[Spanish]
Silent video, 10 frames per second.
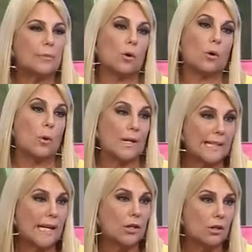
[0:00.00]
porque como
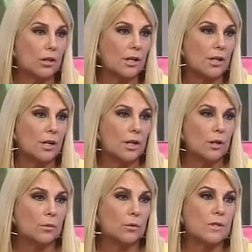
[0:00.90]
hace calor,
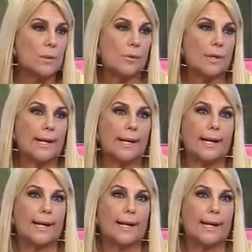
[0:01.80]
uno se pone,